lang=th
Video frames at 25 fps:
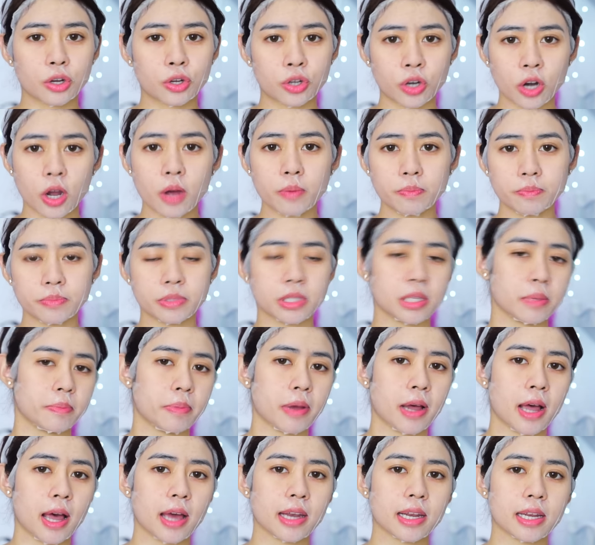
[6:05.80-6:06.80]
ครบ
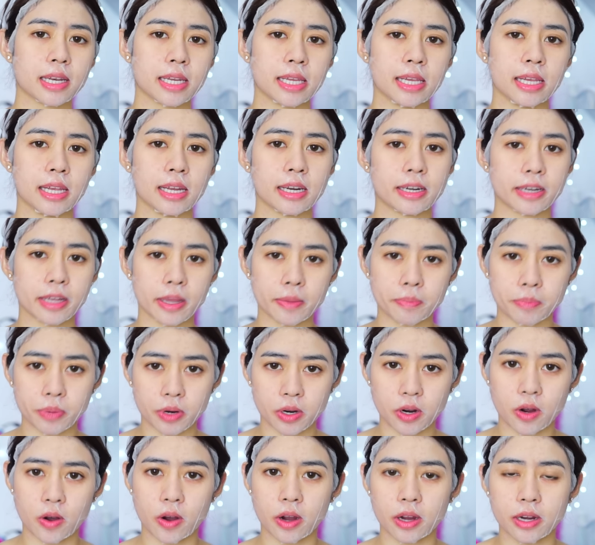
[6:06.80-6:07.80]
15 นาทีเรียบ
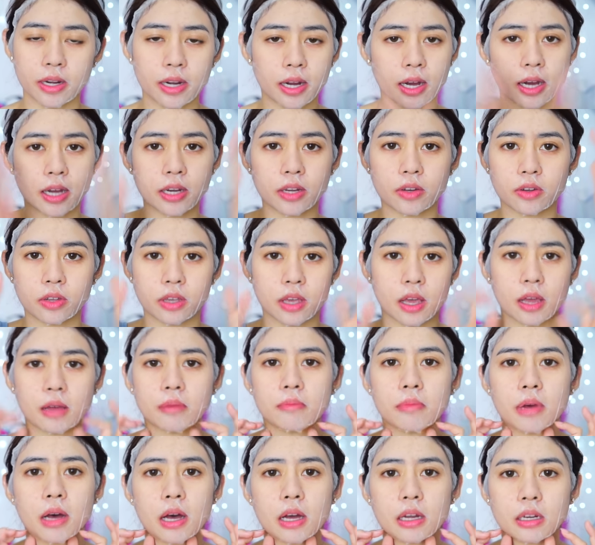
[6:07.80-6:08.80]
ร้อยนะคะ เดี๋ยวแกะ
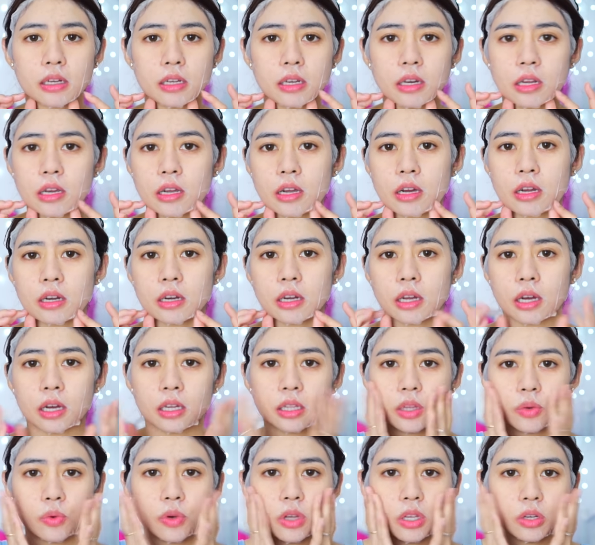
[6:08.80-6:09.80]
มาร์กเลยแล้วกันนะคะ
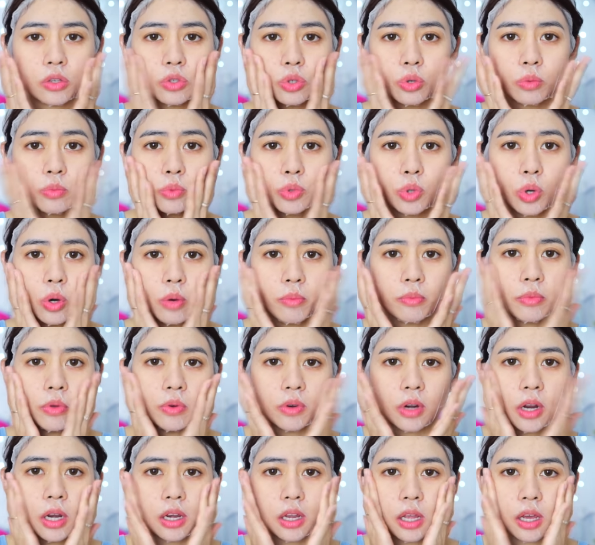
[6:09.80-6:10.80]
แต่ว่ายังชุ่มๆอ
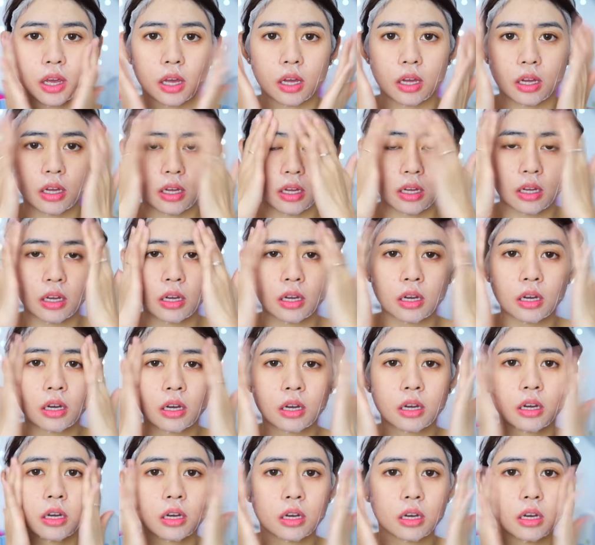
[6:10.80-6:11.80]
ยู่นะเนี่ย
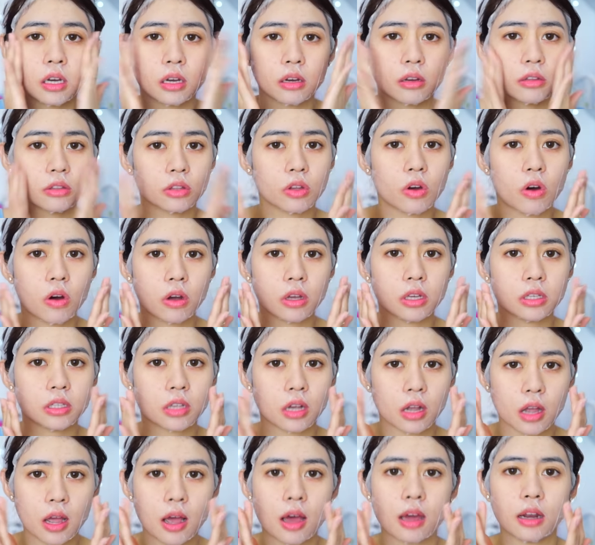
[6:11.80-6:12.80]
ต่ออีก
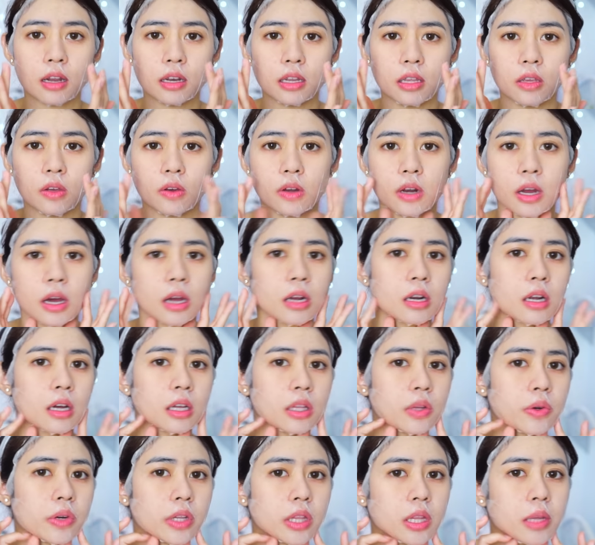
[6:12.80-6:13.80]
สัก 5 นาทีก็ได้นะ
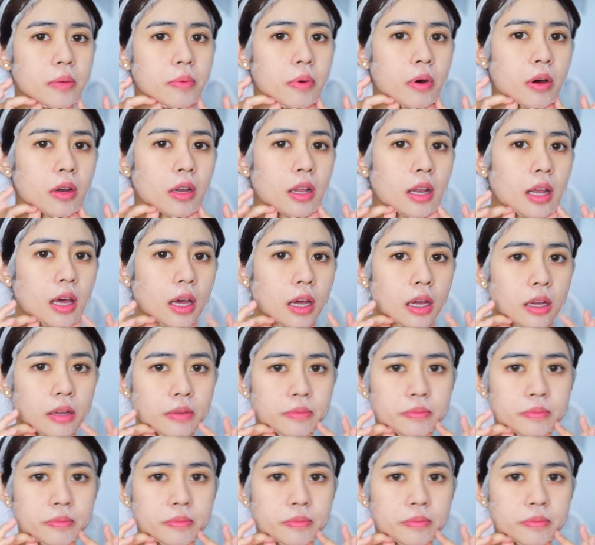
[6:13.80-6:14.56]
คะ ตอนนี้พอแล้วแหละ